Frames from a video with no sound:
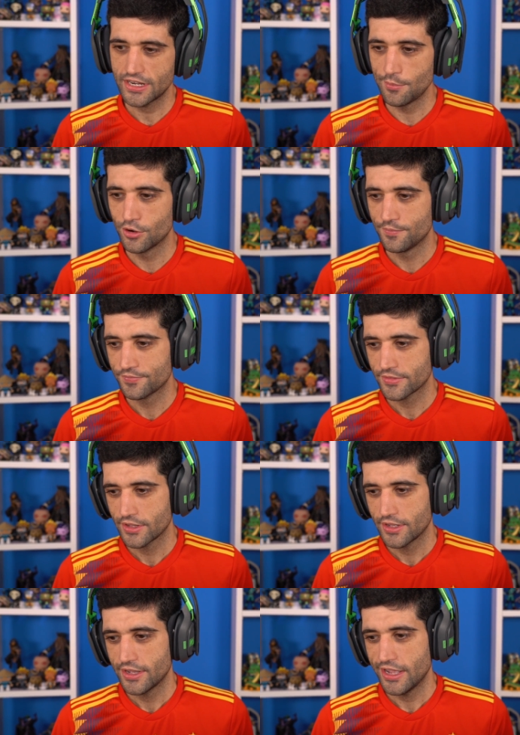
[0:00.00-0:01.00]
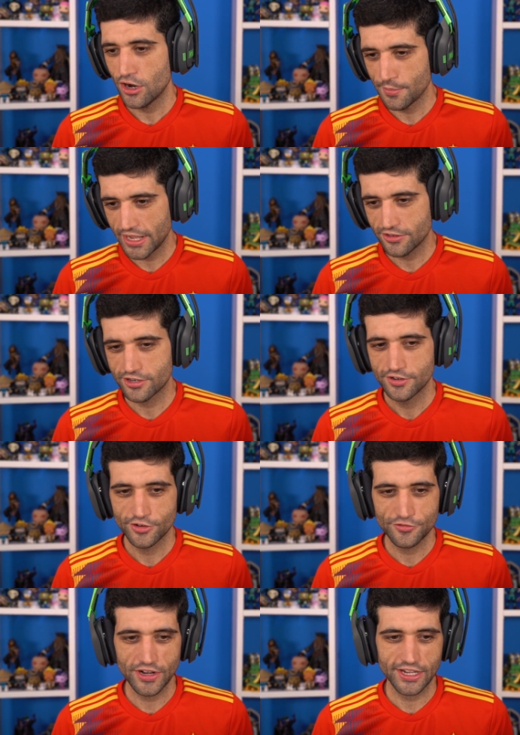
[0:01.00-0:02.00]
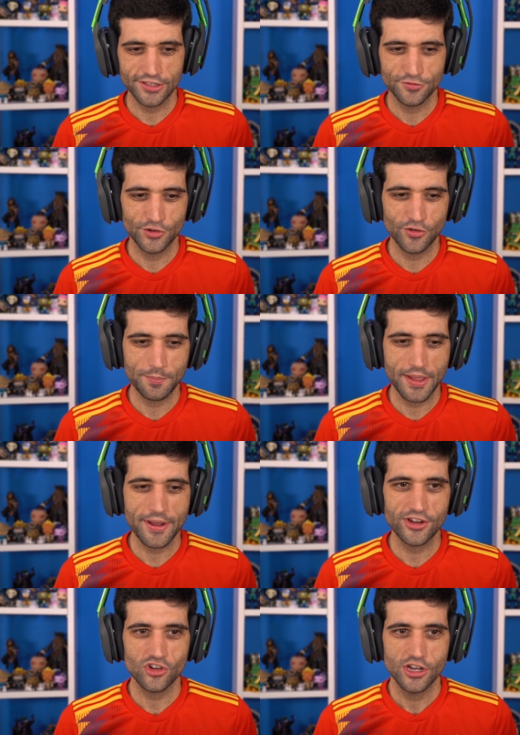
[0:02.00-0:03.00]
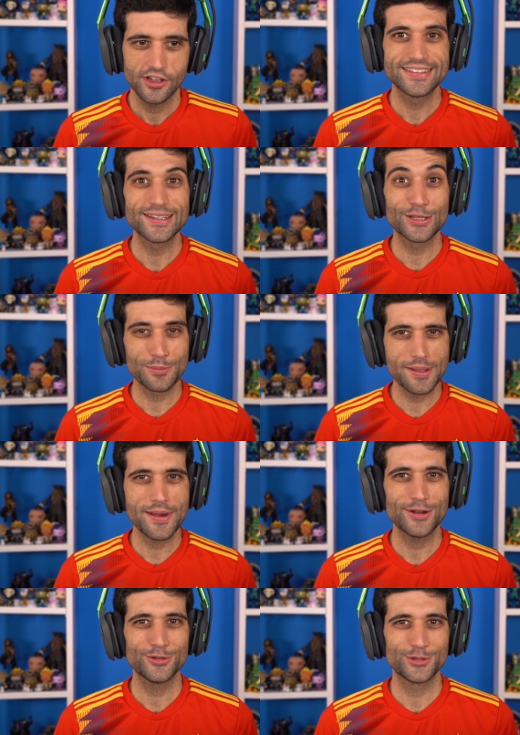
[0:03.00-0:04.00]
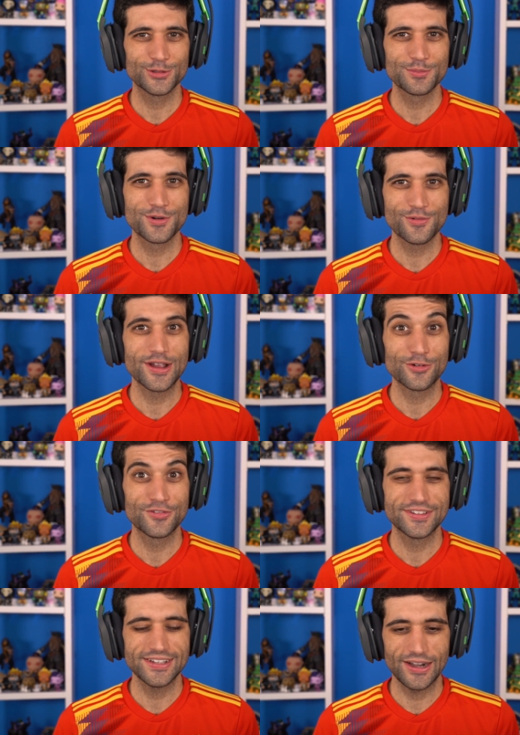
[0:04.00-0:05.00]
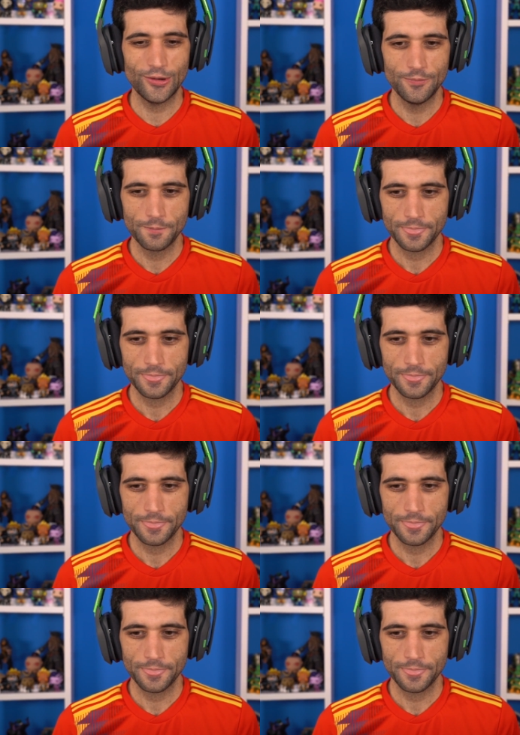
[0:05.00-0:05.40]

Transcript: E acabou. Realmente, vou te falar que esse vídeo foi bem mais. entreteu bem mais do que o YouTube Remind oficial.